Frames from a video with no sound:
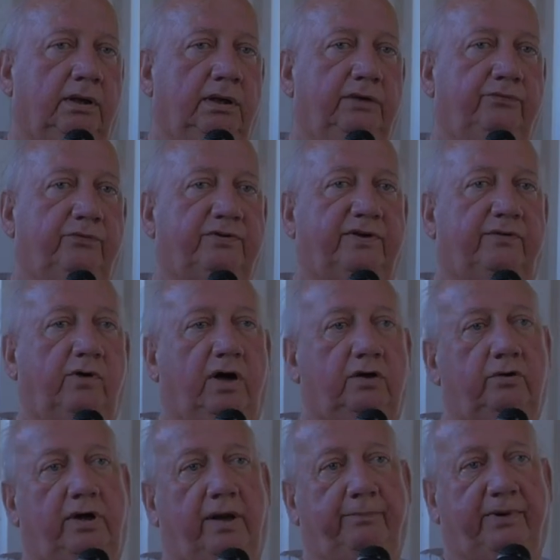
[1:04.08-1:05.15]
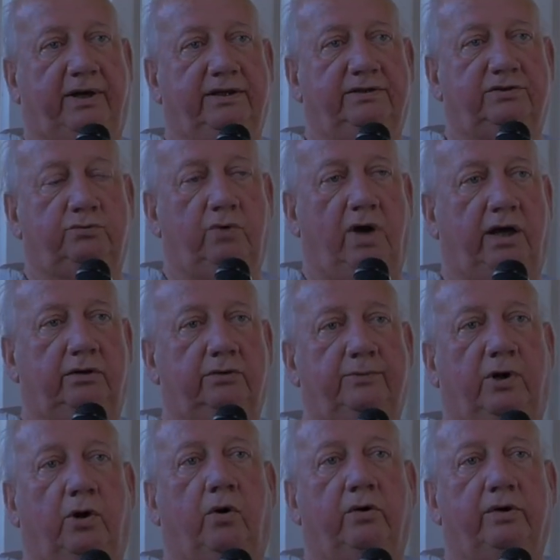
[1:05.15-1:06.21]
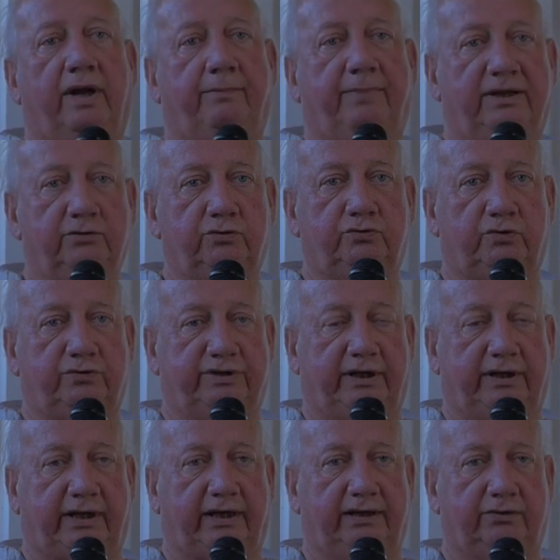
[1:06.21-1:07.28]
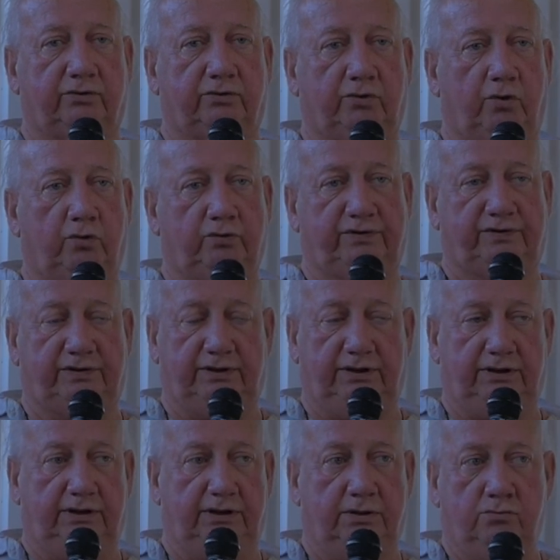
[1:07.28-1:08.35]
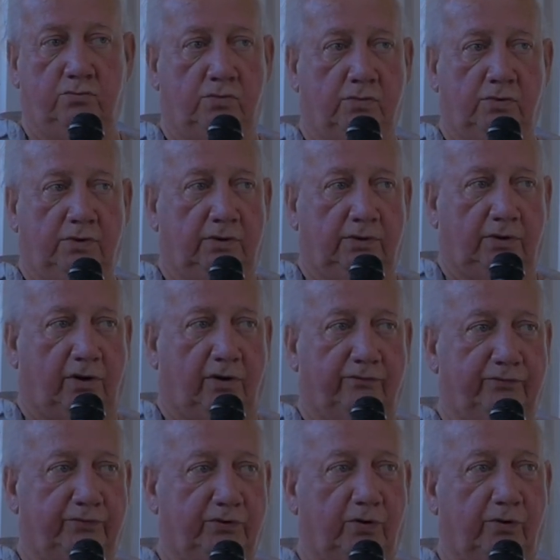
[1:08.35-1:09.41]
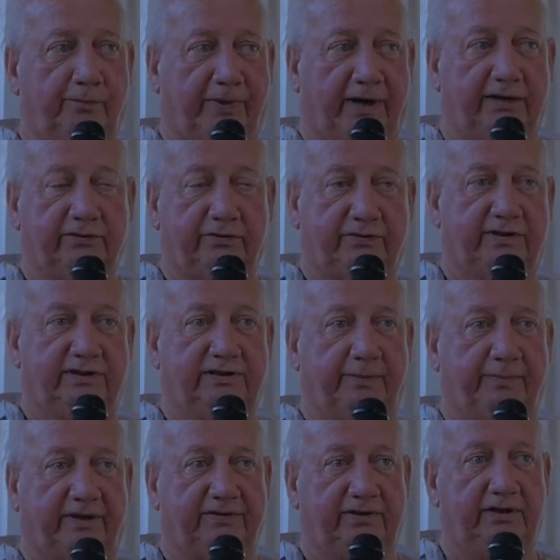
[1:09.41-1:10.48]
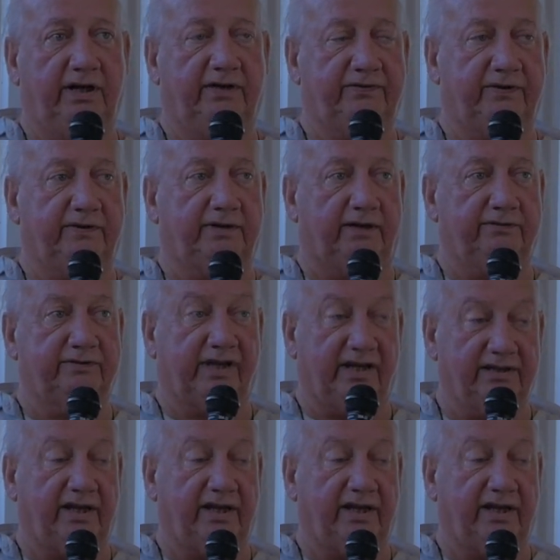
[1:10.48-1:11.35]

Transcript: Il faut savoir que la préhistoire, bon, on n'a pas de source écrite, donc si on veut comprendre ce qui s'est passé dans ces temps très